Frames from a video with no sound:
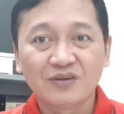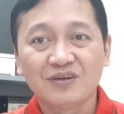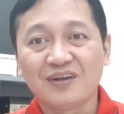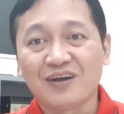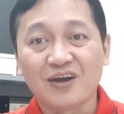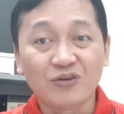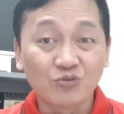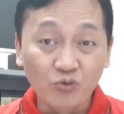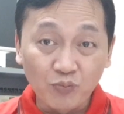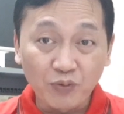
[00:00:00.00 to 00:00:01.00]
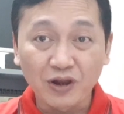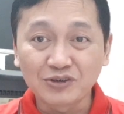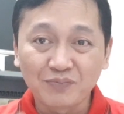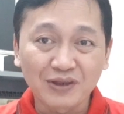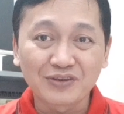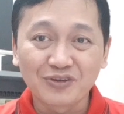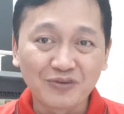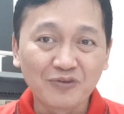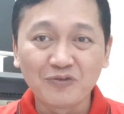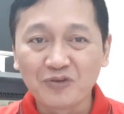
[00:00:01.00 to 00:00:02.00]
Nah, kalau dulu pernah sempat
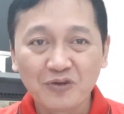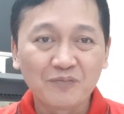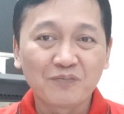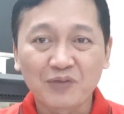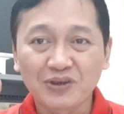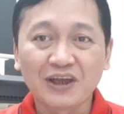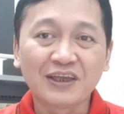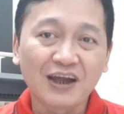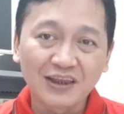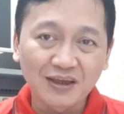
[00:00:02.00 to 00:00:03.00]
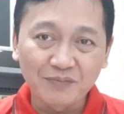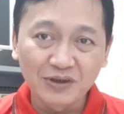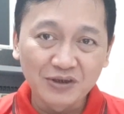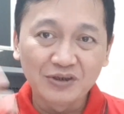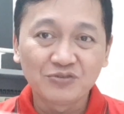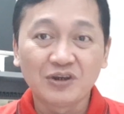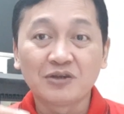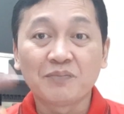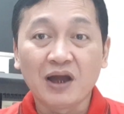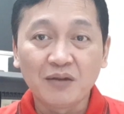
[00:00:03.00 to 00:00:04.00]
dipertanyakan tapi sudah
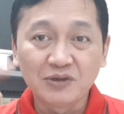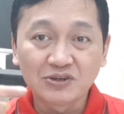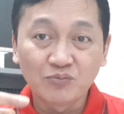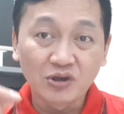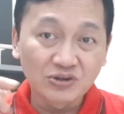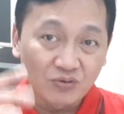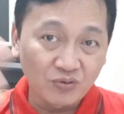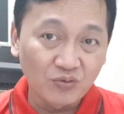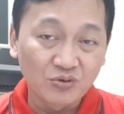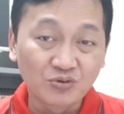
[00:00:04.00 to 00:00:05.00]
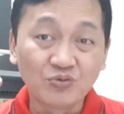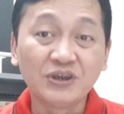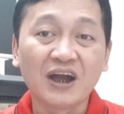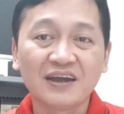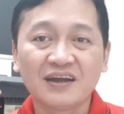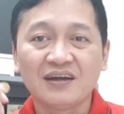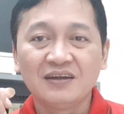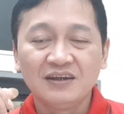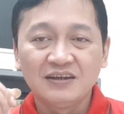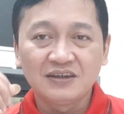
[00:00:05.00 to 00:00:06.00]
dipahami semua seluruh dunia ya.
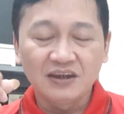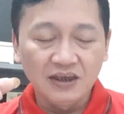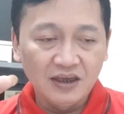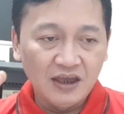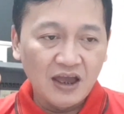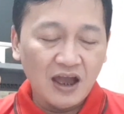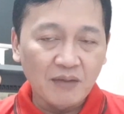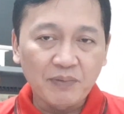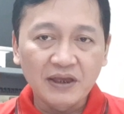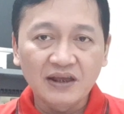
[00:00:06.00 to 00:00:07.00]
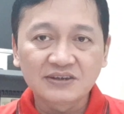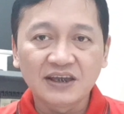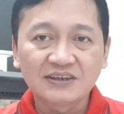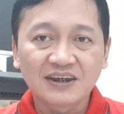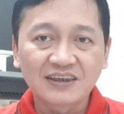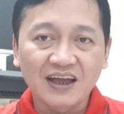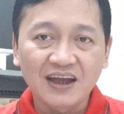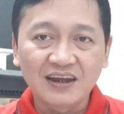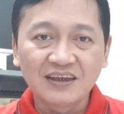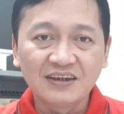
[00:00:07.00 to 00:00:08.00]
Jadi apa yang saya
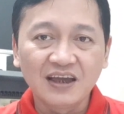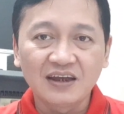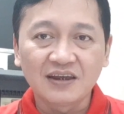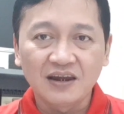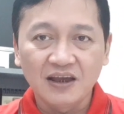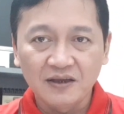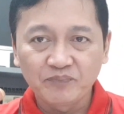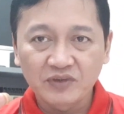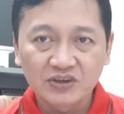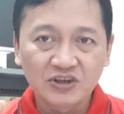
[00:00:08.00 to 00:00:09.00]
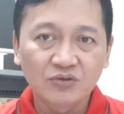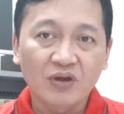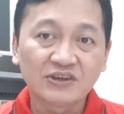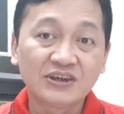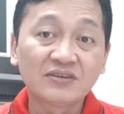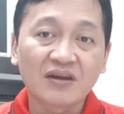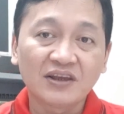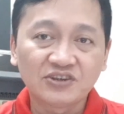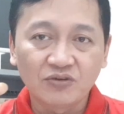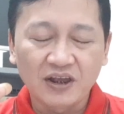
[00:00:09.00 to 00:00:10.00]
ceritakan ini adalah situasi
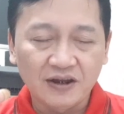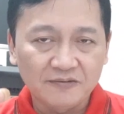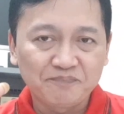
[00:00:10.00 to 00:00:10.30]
internasional.